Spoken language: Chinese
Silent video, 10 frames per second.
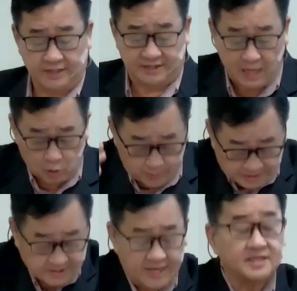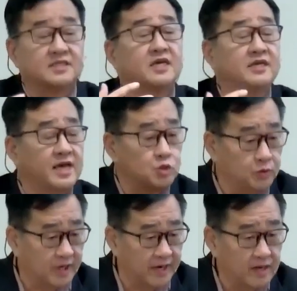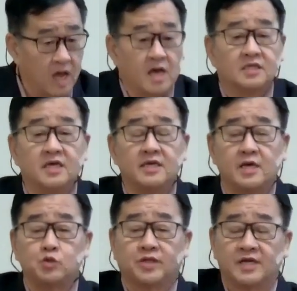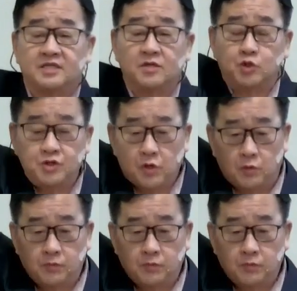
像我们这些信耶稣的人，信耶稣的人请举手。